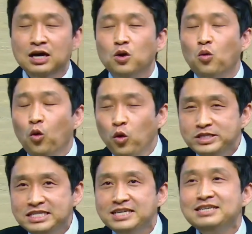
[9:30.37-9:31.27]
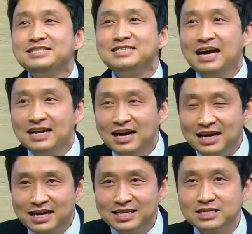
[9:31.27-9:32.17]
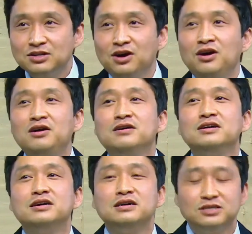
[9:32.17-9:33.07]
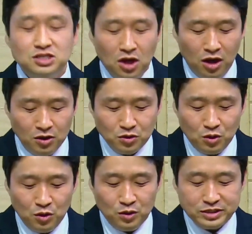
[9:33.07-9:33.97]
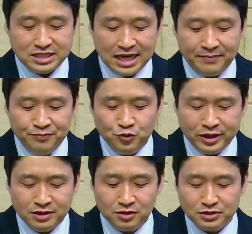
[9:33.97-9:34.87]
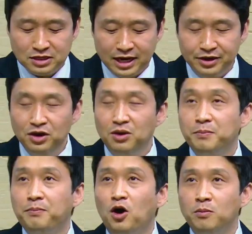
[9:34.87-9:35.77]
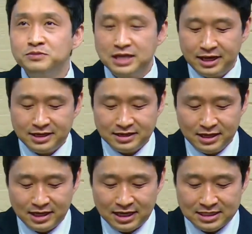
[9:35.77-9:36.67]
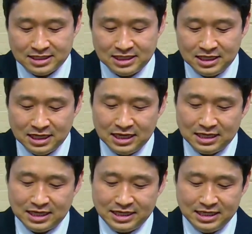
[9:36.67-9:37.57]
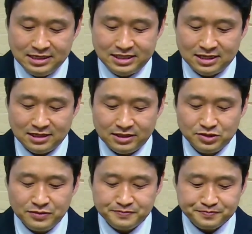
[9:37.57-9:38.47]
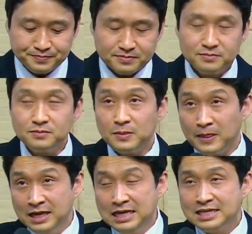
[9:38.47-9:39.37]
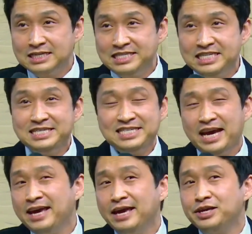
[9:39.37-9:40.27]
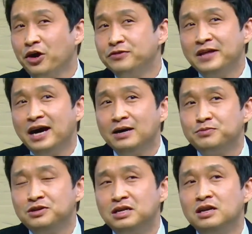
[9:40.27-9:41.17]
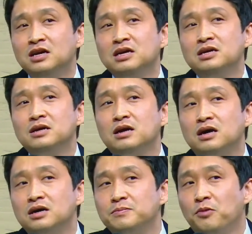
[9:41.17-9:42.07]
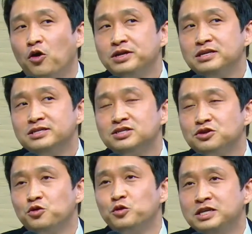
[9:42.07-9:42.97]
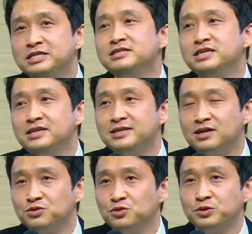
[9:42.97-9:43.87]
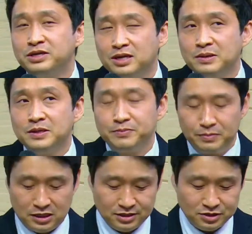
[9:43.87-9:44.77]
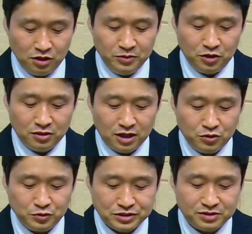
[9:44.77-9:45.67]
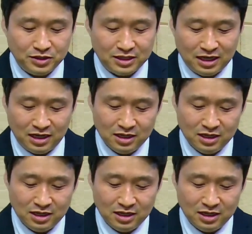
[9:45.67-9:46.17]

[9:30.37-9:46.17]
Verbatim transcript: 오직 사랑 안에서 서로 참된 것을 하여 범사의 그에게까지 아, 이를지라. 그래서 그 지체의 연합을 아, 머리를 들어 올리는 일이라고 그렇게 그 설명하고 있습니다.